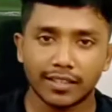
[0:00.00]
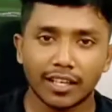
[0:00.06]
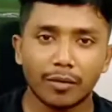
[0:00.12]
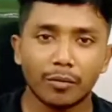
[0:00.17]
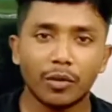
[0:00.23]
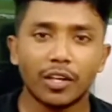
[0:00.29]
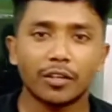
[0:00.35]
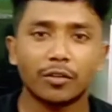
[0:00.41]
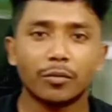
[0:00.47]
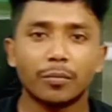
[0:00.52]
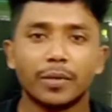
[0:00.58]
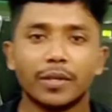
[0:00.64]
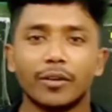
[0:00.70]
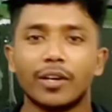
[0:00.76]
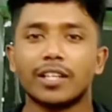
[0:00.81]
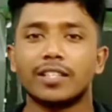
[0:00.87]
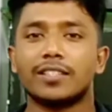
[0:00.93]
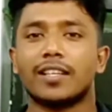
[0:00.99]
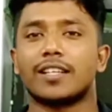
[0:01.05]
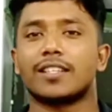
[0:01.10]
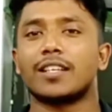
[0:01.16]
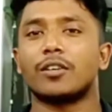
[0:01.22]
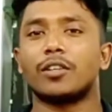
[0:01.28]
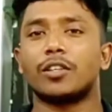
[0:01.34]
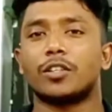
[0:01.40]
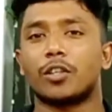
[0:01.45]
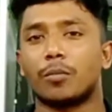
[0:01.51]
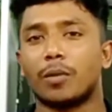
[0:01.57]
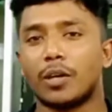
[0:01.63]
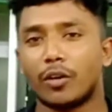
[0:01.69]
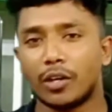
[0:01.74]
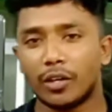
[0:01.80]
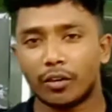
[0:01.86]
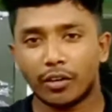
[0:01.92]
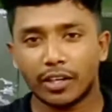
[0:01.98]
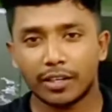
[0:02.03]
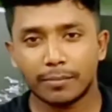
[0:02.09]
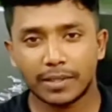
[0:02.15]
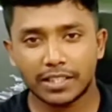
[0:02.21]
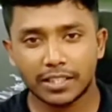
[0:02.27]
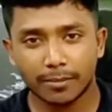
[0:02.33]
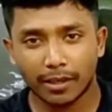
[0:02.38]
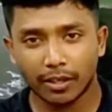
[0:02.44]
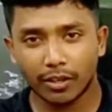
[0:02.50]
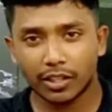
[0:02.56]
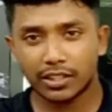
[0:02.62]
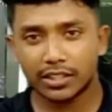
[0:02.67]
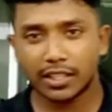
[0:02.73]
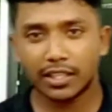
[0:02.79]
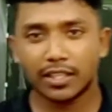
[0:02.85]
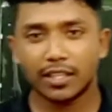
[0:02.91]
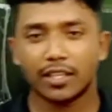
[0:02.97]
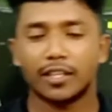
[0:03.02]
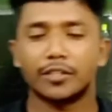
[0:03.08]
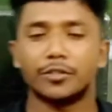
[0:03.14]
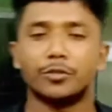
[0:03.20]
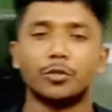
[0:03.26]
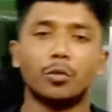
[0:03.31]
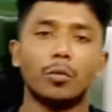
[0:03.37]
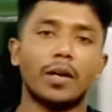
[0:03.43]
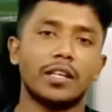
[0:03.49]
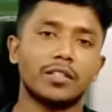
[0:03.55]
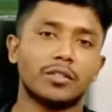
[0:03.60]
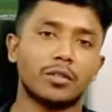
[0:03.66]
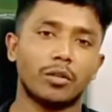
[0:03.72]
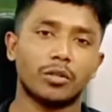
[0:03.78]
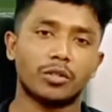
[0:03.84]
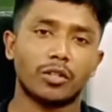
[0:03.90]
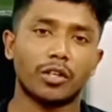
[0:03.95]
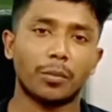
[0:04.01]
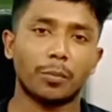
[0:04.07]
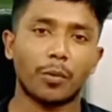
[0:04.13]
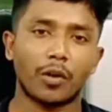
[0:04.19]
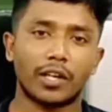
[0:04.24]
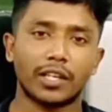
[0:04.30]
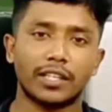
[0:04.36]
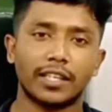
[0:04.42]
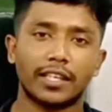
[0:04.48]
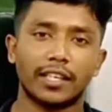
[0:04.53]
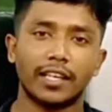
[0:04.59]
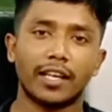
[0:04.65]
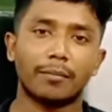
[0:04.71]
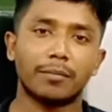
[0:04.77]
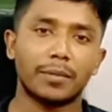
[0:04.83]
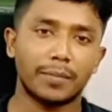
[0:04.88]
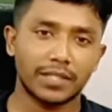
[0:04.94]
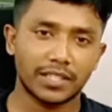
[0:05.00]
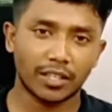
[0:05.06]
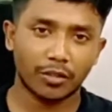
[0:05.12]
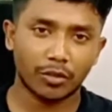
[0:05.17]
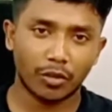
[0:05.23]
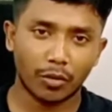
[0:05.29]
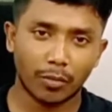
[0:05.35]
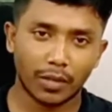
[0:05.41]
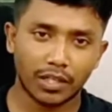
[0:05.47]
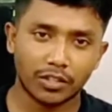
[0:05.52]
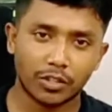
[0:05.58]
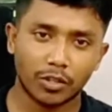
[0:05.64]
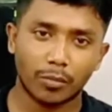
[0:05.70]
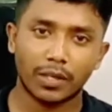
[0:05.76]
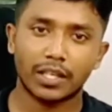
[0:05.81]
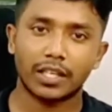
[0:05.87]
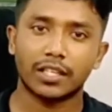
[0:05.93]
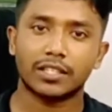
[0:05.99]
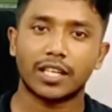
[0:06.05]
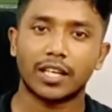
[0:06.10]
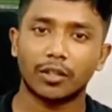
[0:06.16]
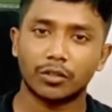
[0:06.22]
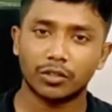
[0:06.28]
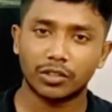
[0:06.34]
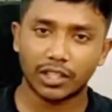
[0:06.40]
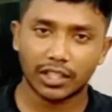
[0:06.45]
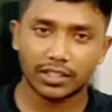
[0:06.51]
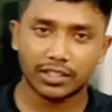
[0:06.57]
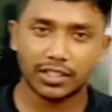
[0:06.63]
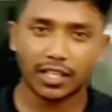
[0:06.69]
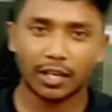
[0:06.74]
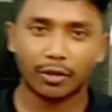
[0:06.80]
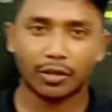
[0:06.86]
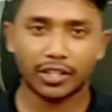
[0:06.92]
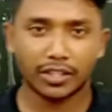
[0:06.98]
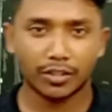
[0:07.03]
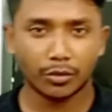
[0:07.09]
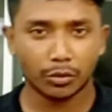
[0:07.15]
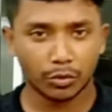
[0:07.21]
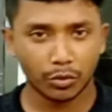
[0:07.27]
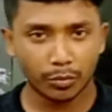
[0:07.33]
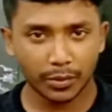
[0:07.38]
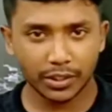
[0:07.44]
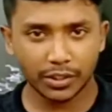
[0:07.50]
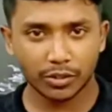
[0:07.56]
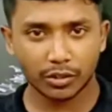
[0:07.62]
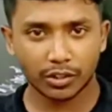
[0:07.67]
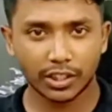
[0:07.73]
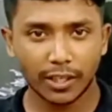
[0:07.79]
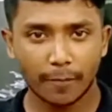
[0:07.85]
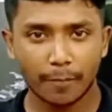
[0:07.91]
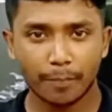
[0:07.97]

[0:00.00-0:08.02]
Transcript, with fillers: আসসালামাইকুম ভিউয়ার্স আশা করি সবাই অনেক অনেক বেশি ভালো আছেন জুমাইটি সলিউশনের পক্ষ থেকে আমি মিজানুর রহমান সবাইকে স্বাগত জানাচ্ছি আরও একটি নতুন ভিডিওতে